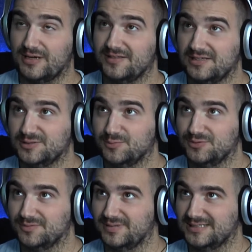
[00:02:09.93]
a hablar de James
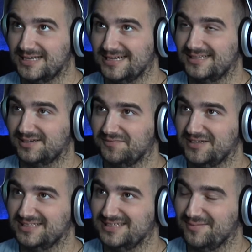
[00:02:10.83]
Bond, pensaba que te
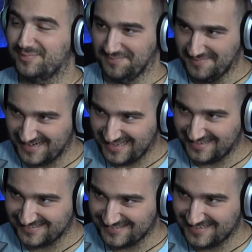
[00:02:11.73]
referías a la
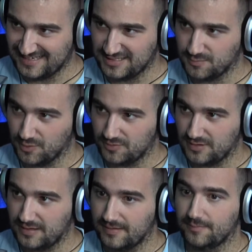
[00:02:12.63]
primera de James
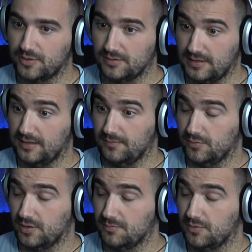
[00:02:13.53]
Bond de,
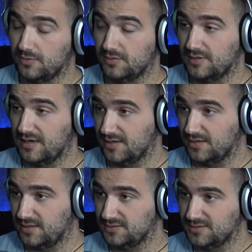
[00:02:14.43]
por ejemplo,
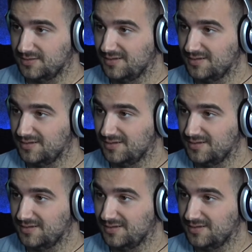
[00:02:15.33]
Daniel Craig.